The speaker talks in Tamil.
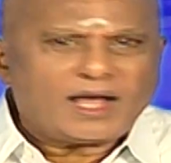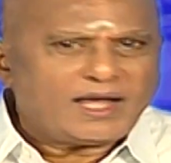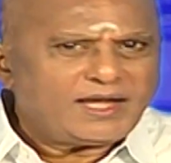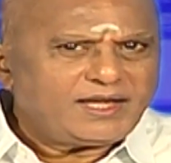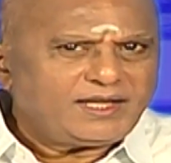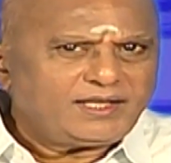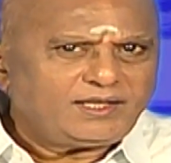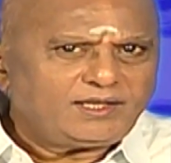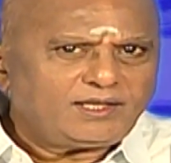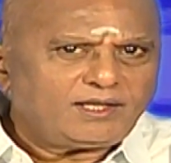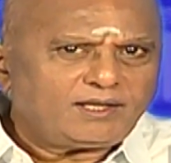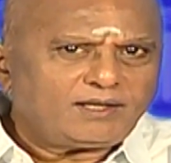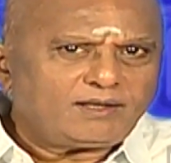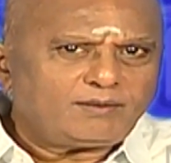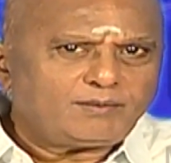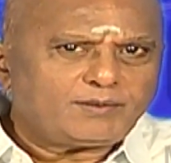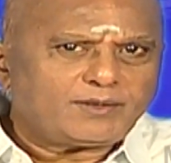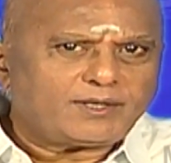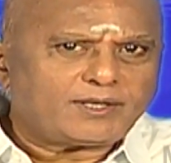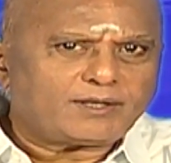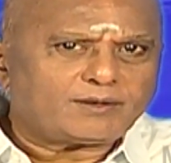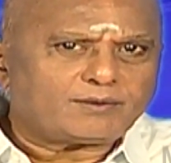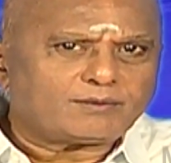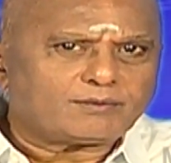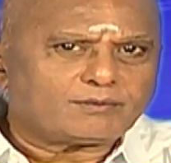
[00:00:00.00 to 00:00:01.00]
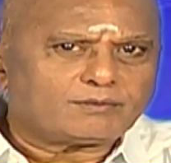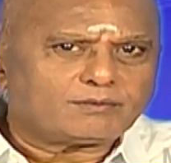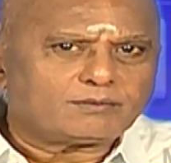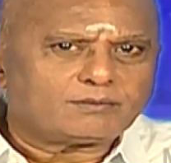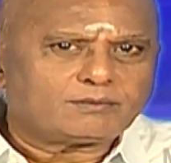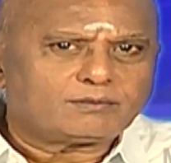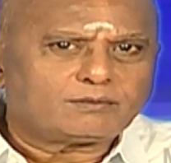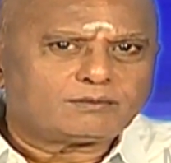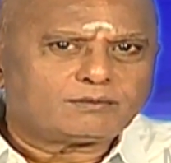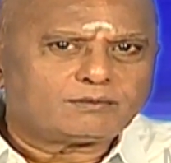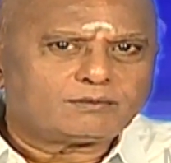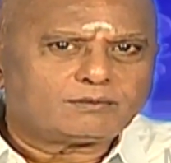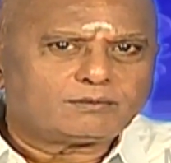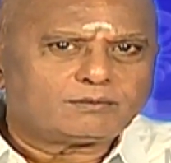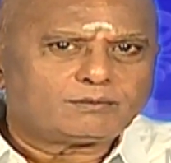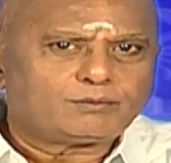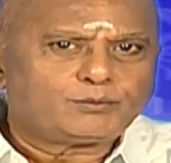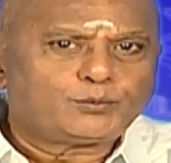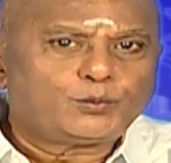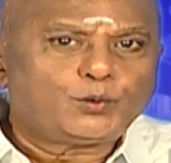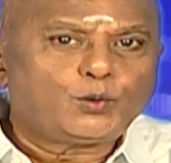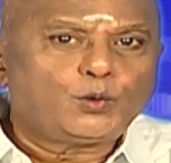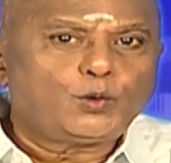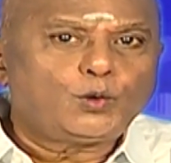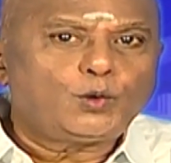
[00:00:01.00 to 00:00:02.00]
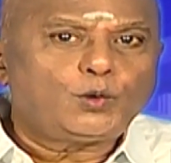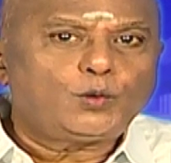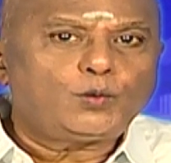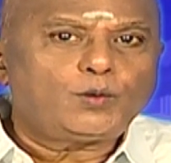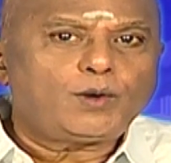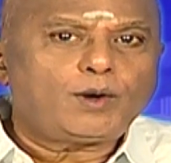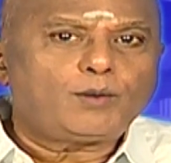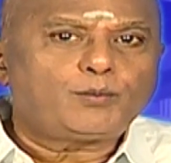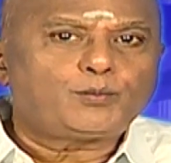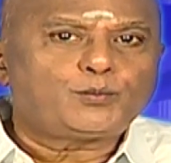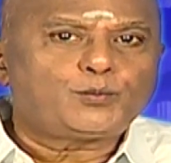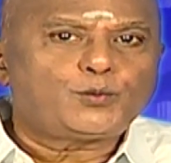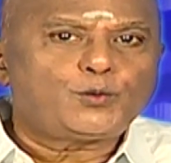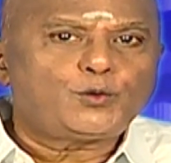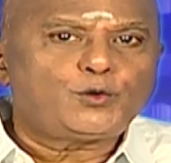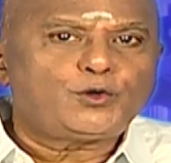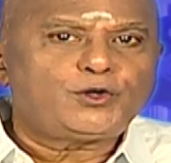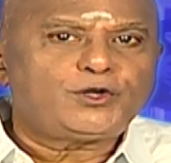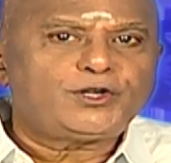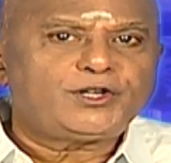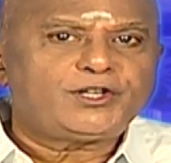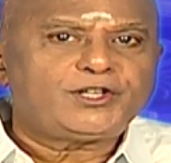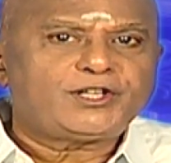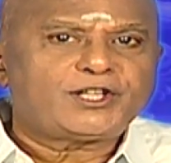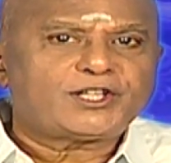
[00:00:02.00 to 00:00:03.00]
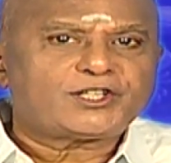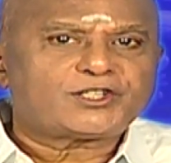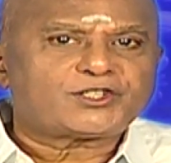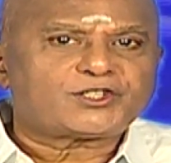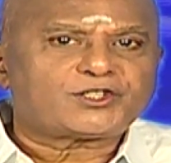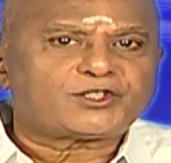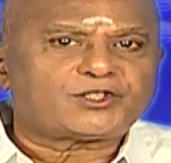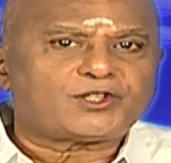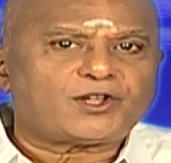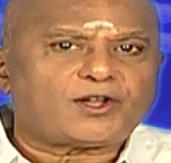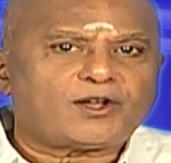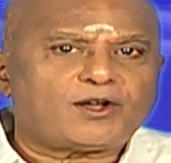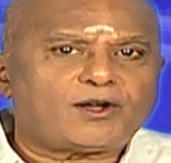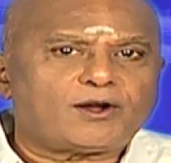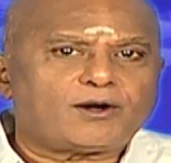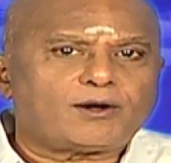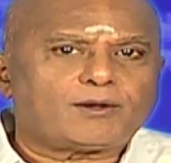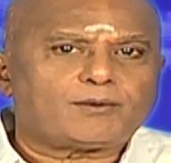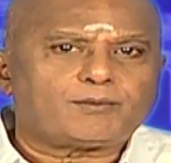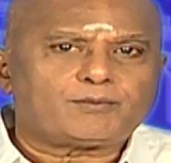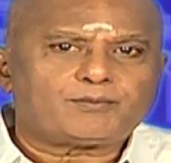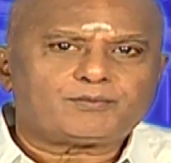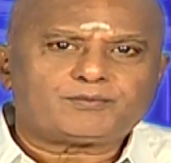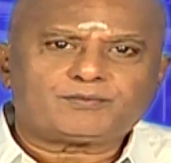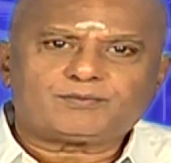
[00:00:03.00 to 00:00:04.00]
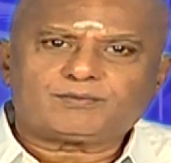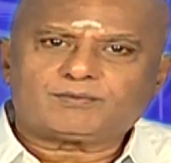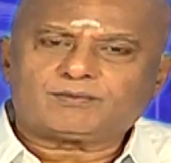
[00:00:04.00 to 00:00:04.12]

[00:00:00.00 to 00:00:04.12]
ஐந்தாம் இடம் பூர்வ புண்ணிய ஸ்தானம்